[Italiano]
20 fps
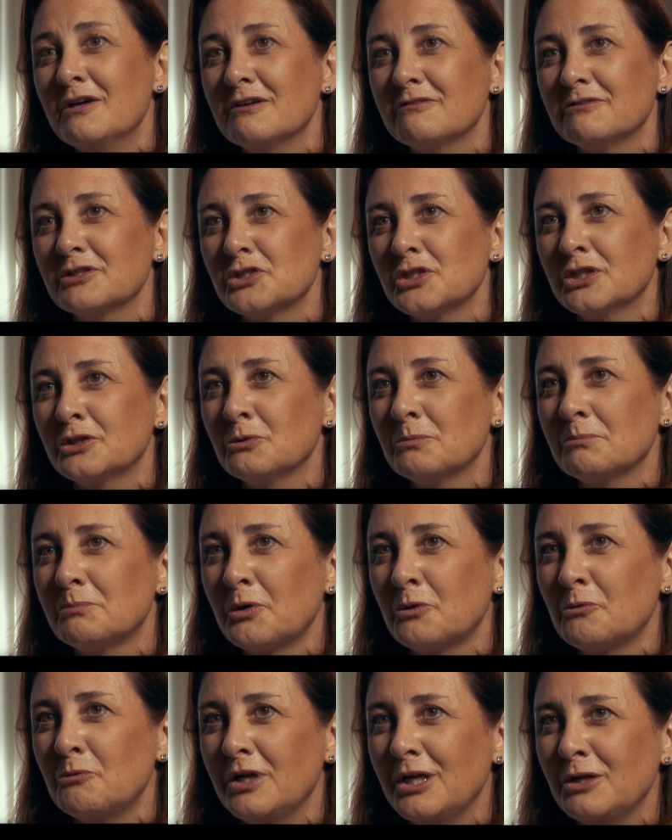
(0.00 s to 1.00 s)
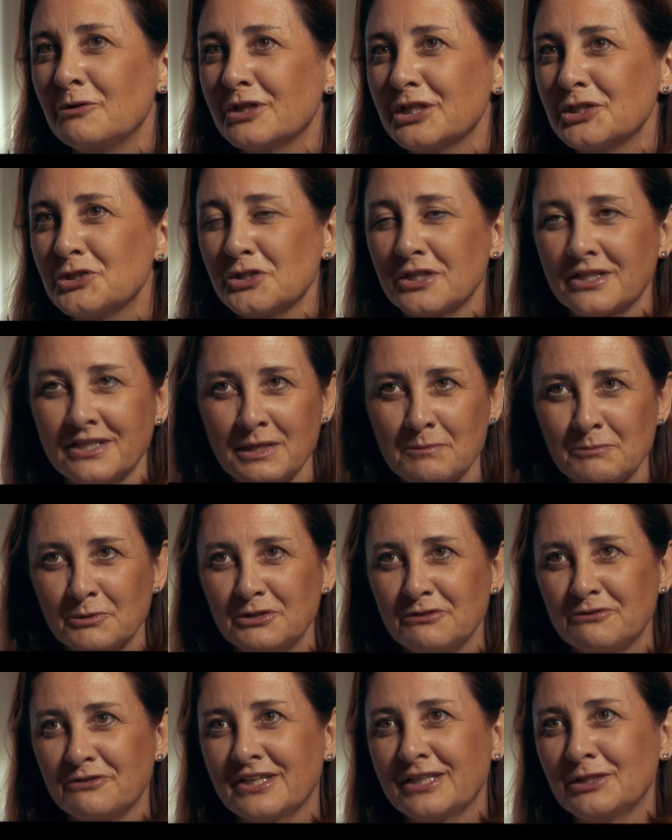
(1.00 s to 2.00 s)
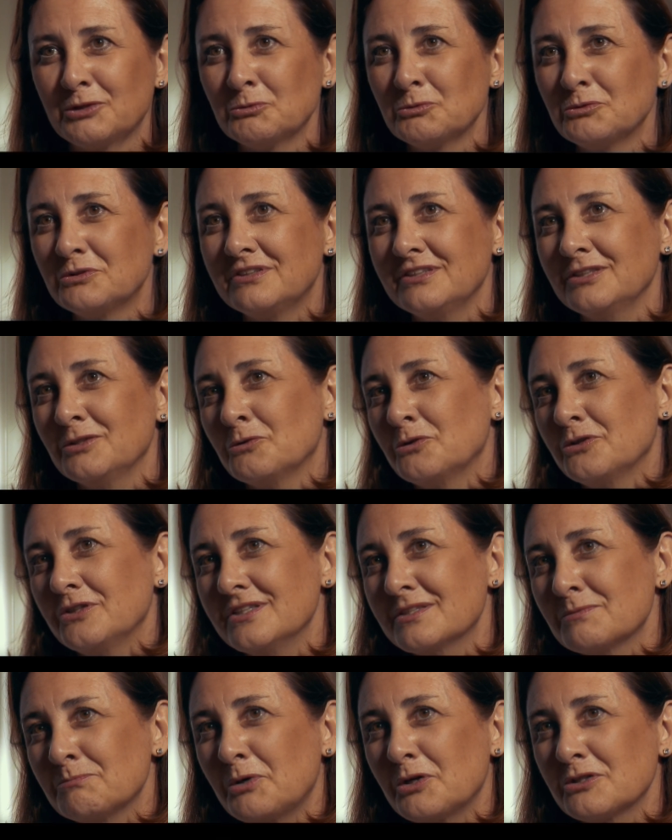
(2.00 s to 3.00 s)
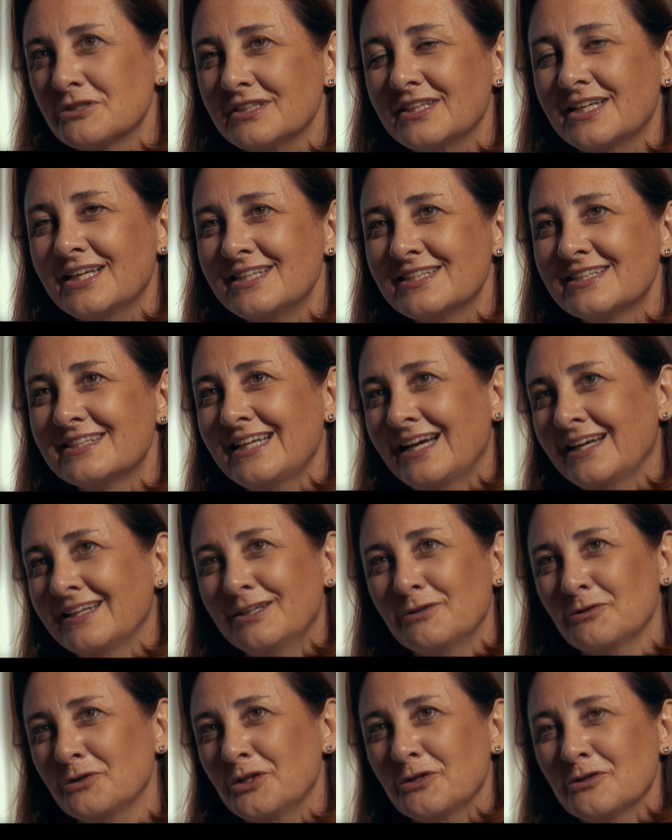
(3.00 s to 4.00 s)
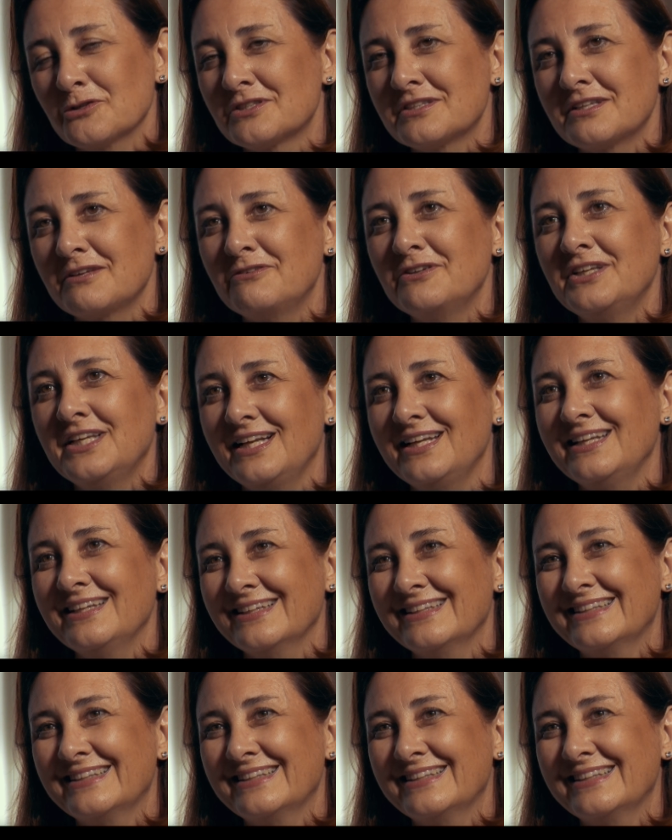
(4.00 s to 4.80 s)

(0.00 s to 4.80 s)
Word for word: facendo un po' quello che cerchiamo di fare tutti noi sposi cristiani con i nostri figli.